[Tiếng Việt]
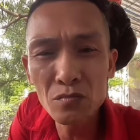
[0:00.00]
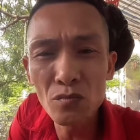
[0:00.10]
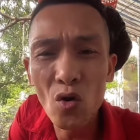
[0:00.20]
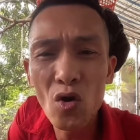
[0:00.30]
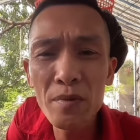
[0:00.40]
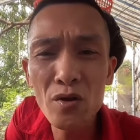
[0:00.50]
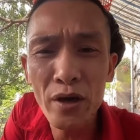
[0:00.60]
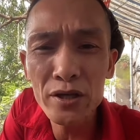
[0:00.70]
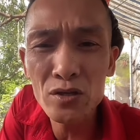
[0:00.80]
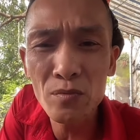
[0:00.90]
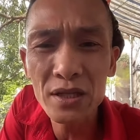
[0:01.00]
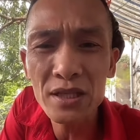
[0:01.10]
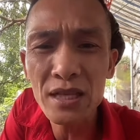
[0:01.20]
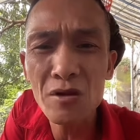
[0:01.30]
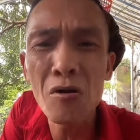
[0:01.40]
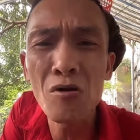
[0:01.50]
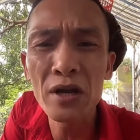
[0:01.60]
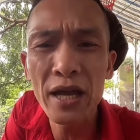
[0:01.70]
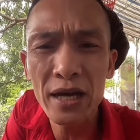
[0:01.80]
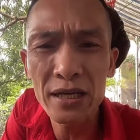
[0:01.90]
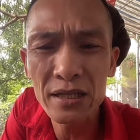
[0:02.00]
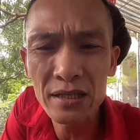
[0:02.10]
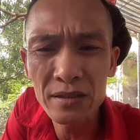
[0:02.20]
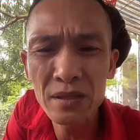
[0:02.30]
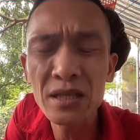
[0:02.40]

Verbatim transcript: nhưng bố mày nói với mấy thằng giang hồ nghe này